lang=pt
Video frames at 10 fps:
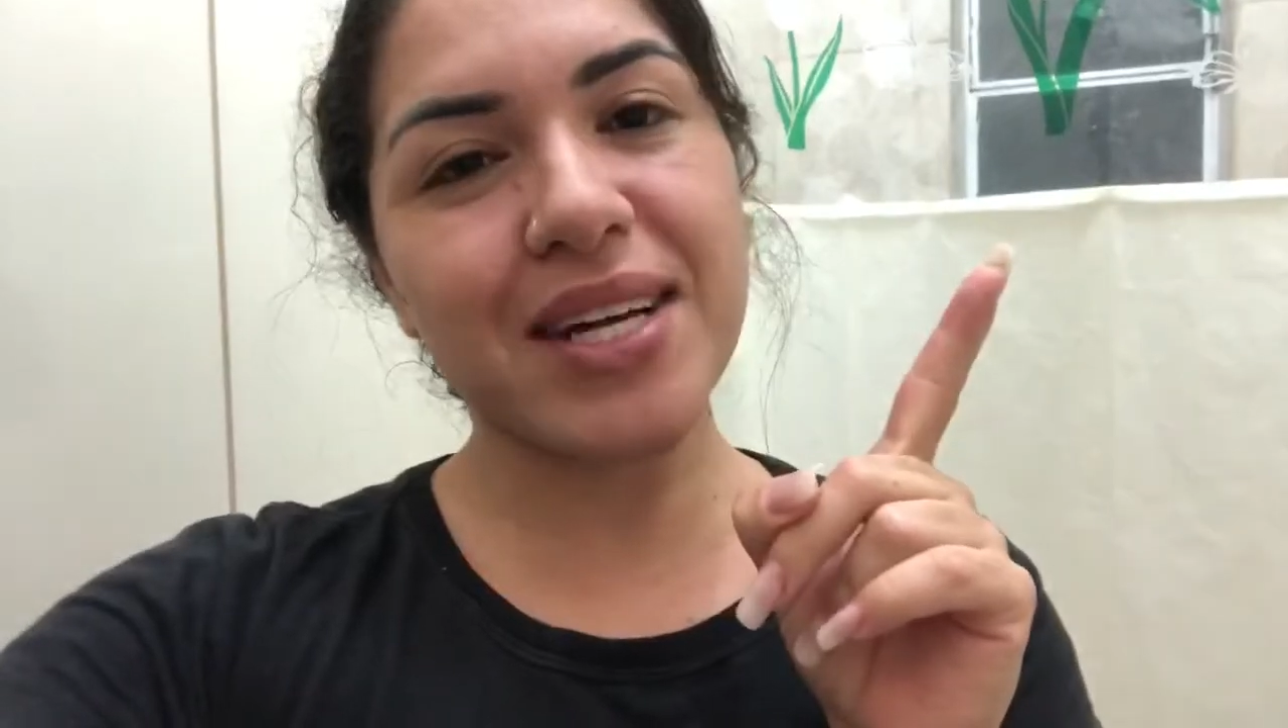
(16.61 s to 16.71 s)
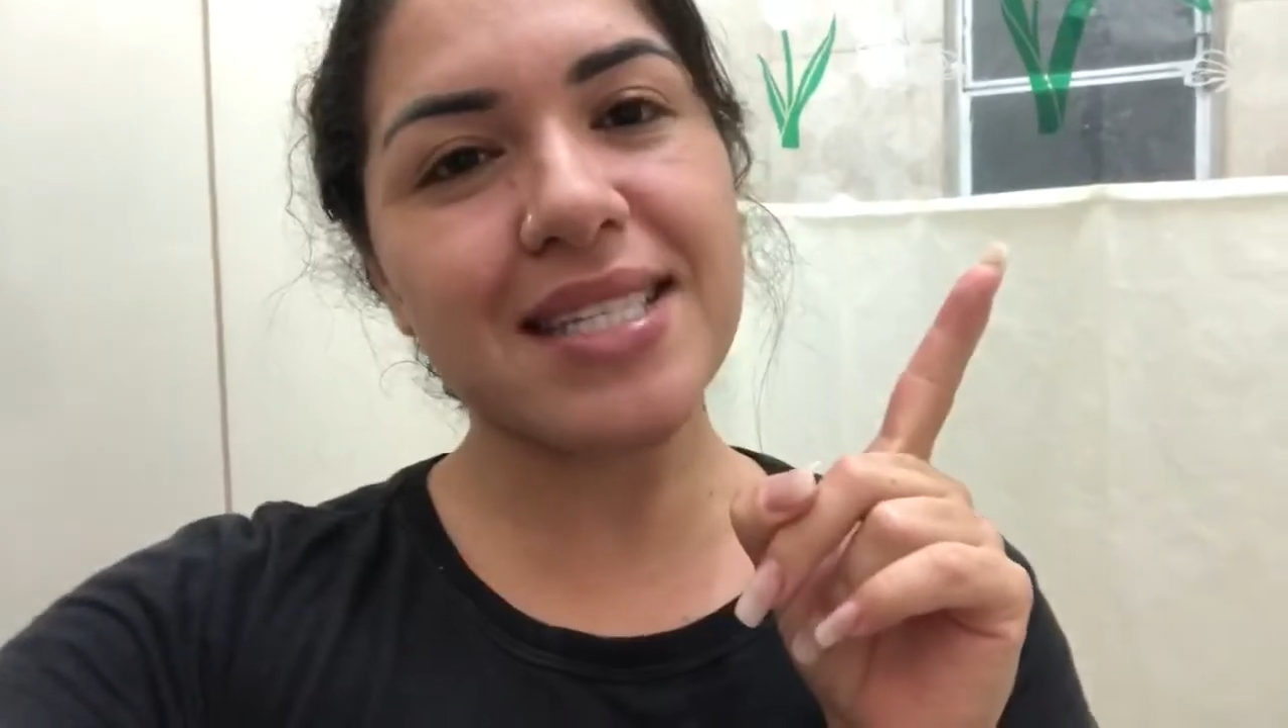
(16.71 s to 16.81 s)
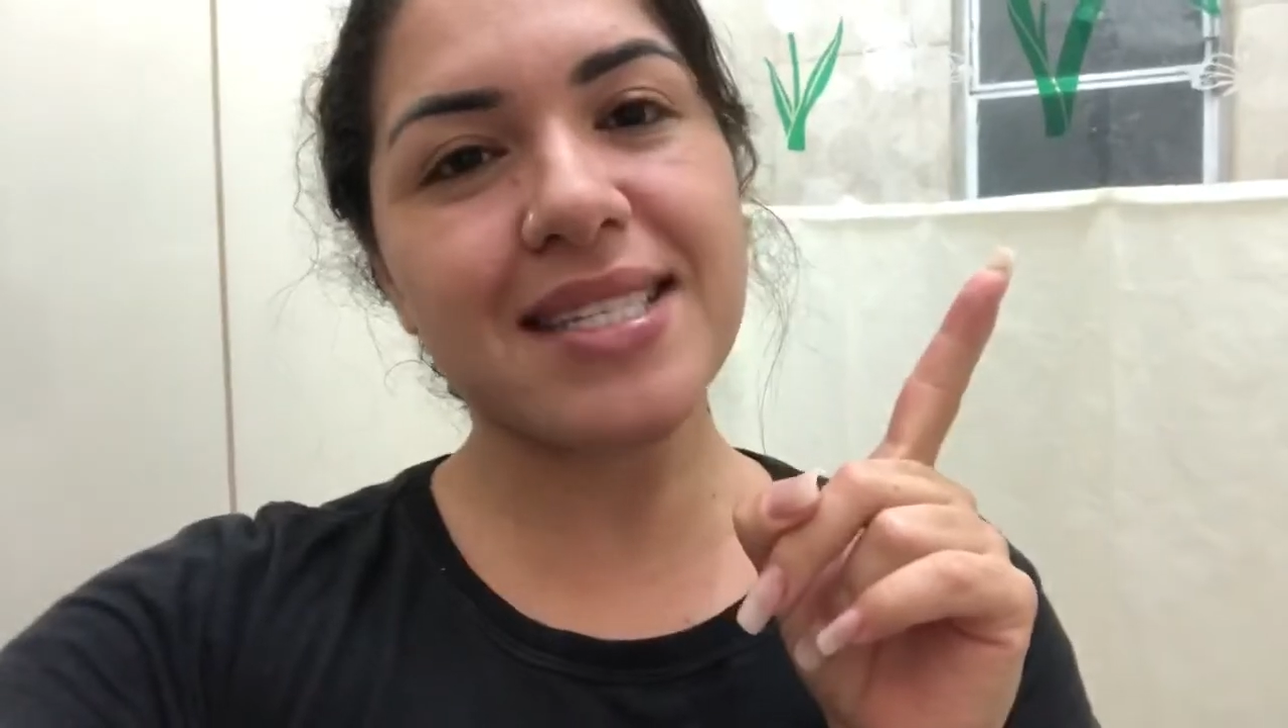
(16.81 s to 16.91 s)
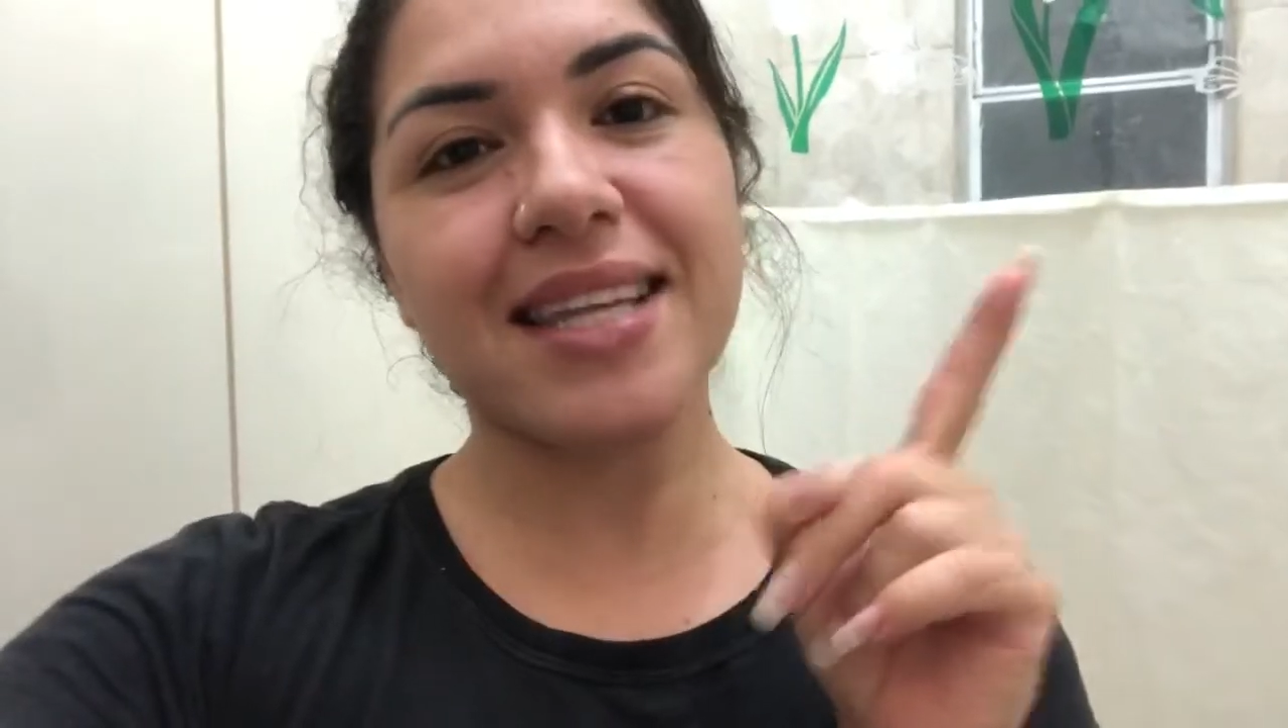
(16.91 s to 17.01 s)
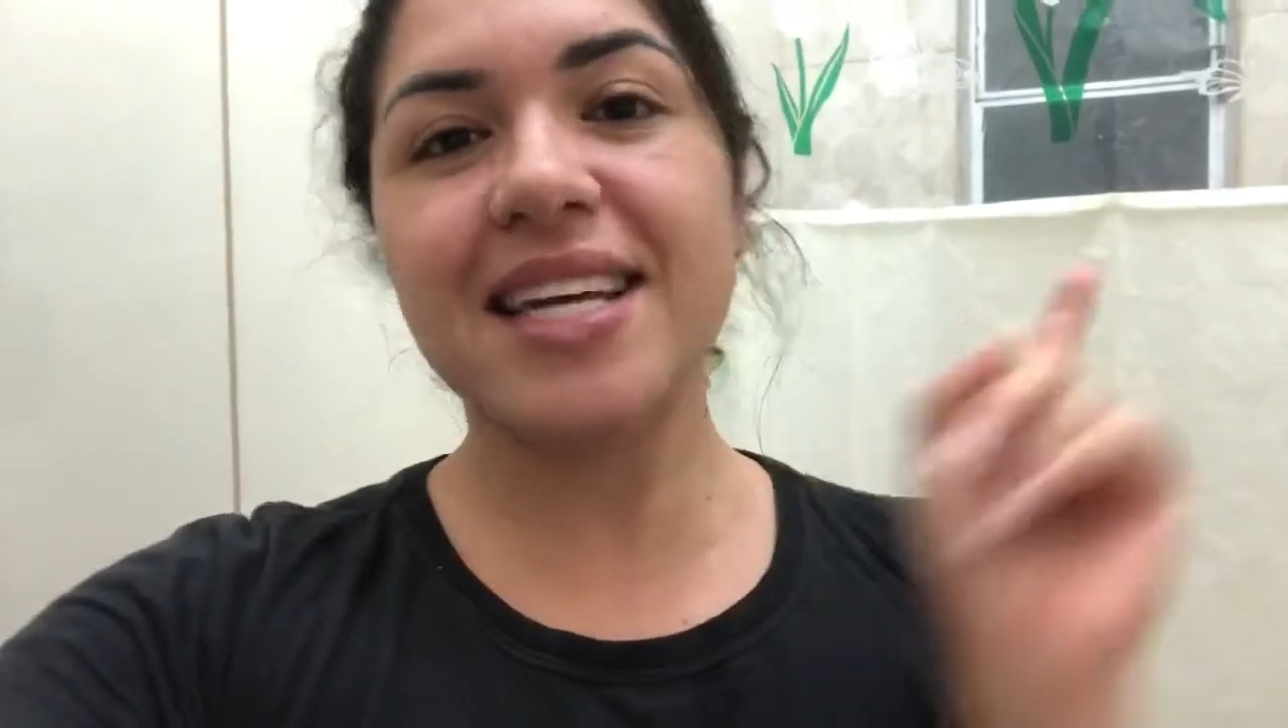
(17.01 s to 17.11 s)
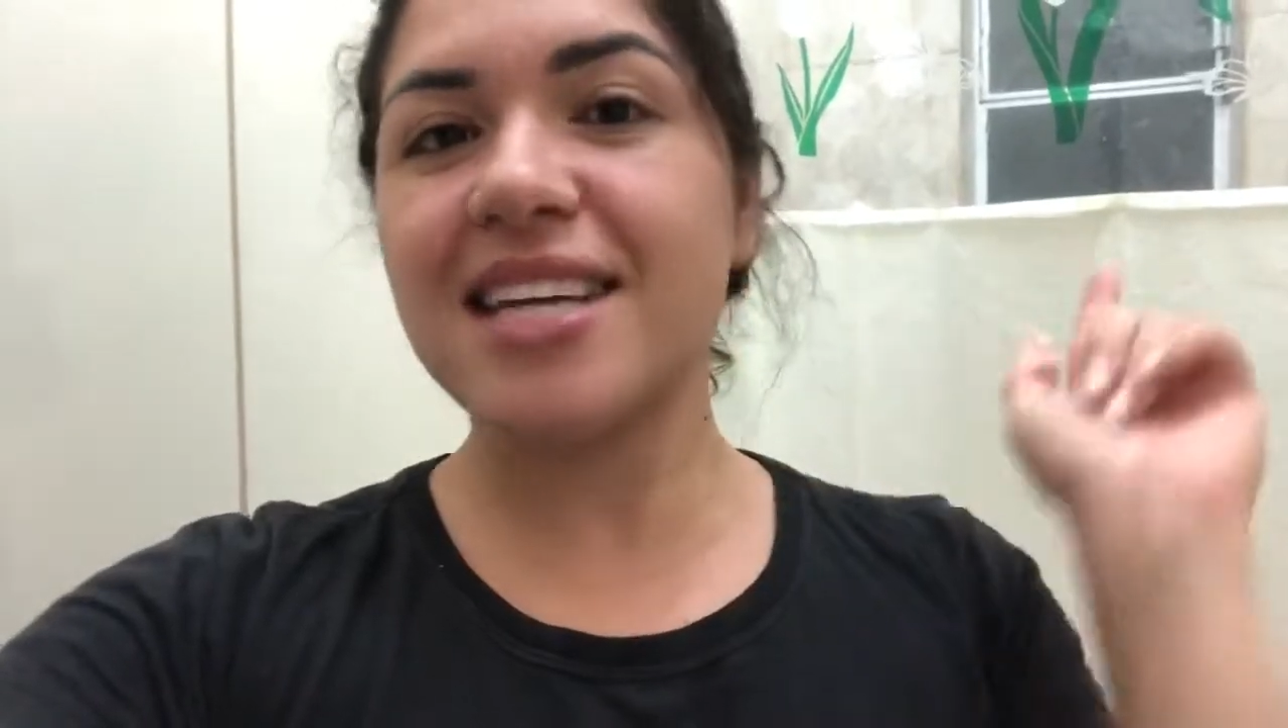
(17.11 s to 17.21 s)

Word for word: antes sem